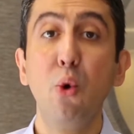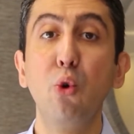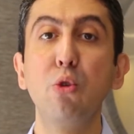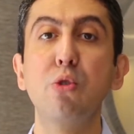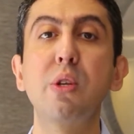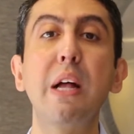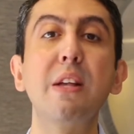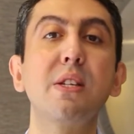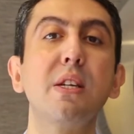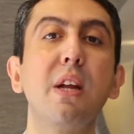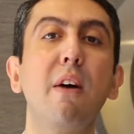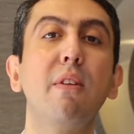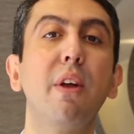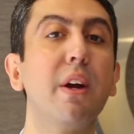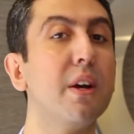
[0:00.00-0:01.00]
Ulusal
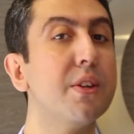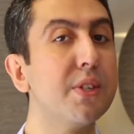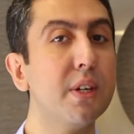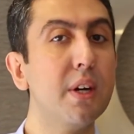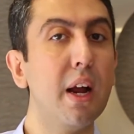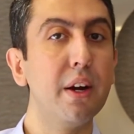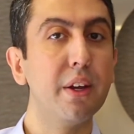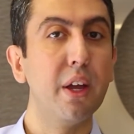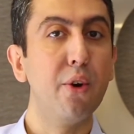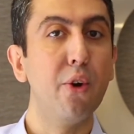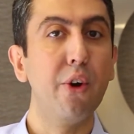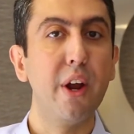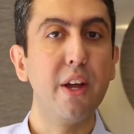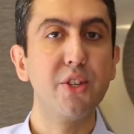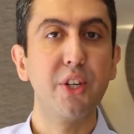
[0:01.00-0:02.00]
sınavları hazırlarken
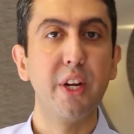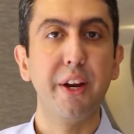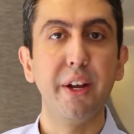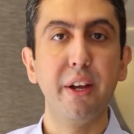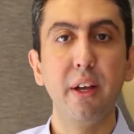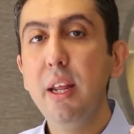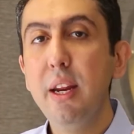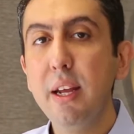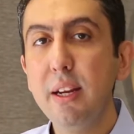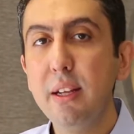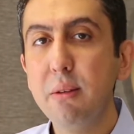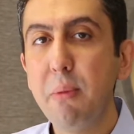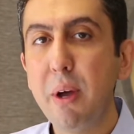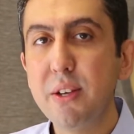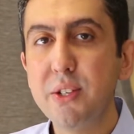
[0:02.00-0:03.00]
öğrencilere
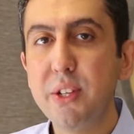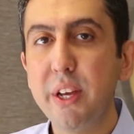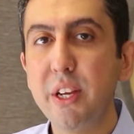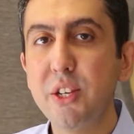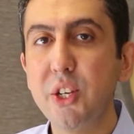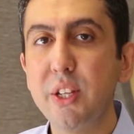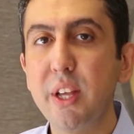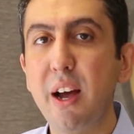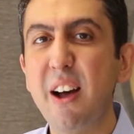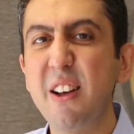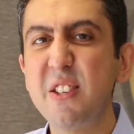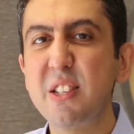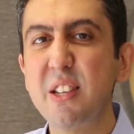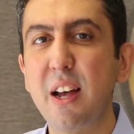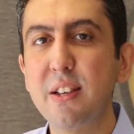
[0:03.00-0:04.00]
inanılmaz derecede
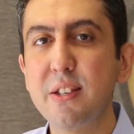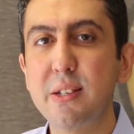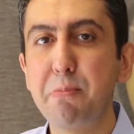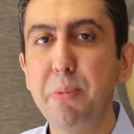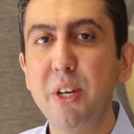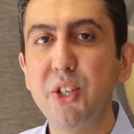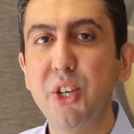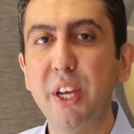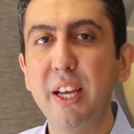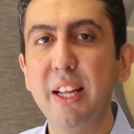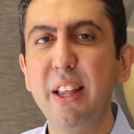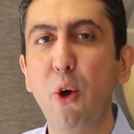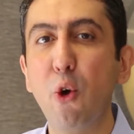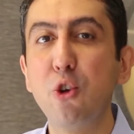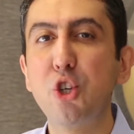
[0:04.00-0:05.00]
hassas bir
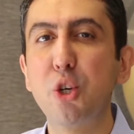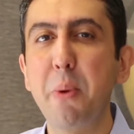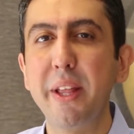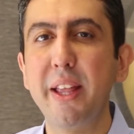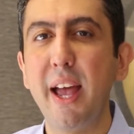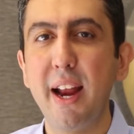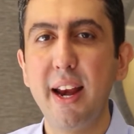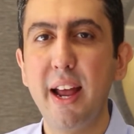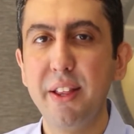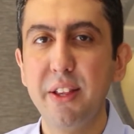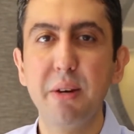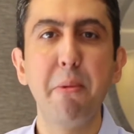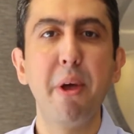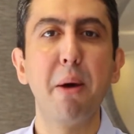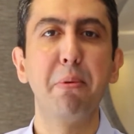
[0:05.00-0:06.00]
şekilde ölçme
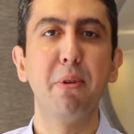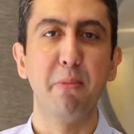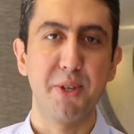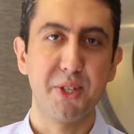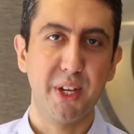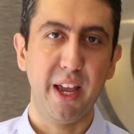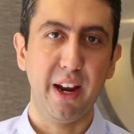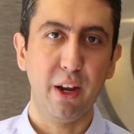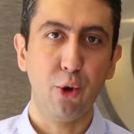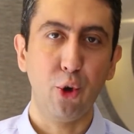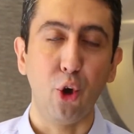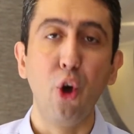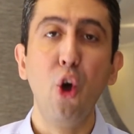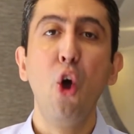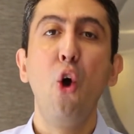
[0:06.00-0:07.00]
değerlendirme yapılması
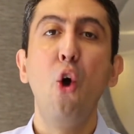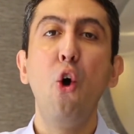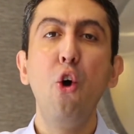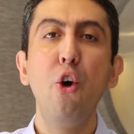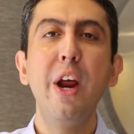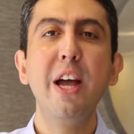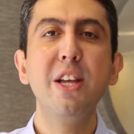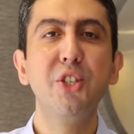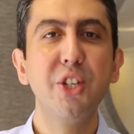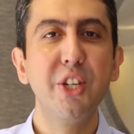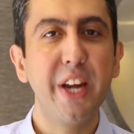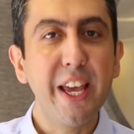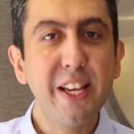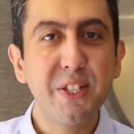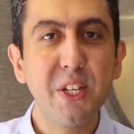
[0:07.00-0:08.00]
gerekiyor.
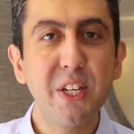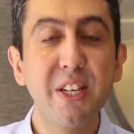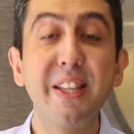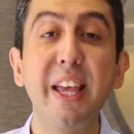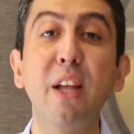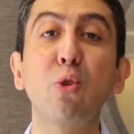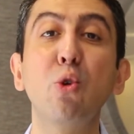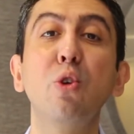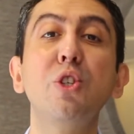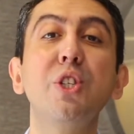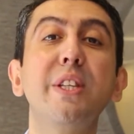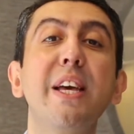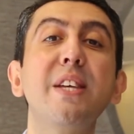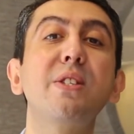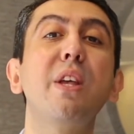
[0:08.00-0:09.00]
Öğrencinin eksiğini
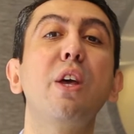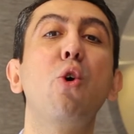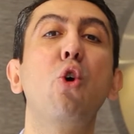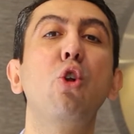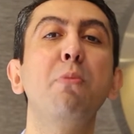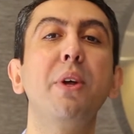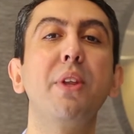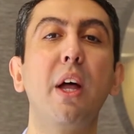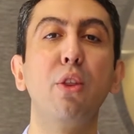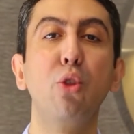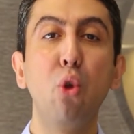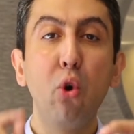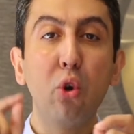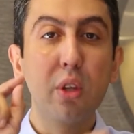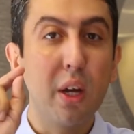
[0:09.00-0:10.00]
teknoloji desteği
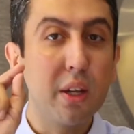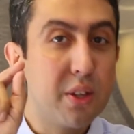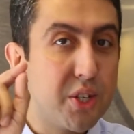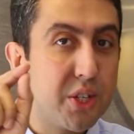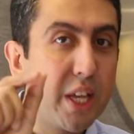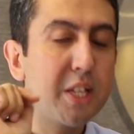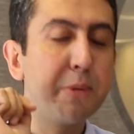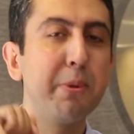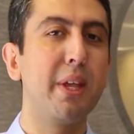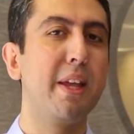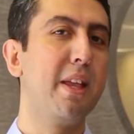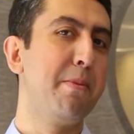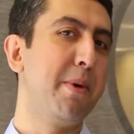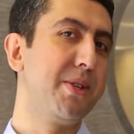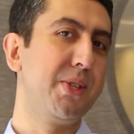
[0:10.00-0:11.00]
olmadan nokta atış tespit
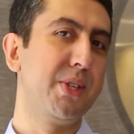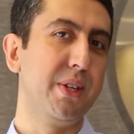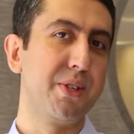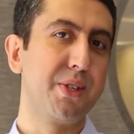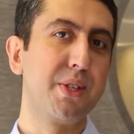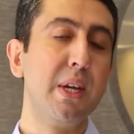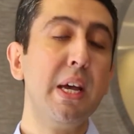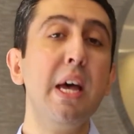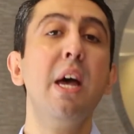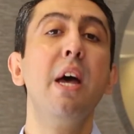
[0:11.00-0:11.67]
edemezsiniz.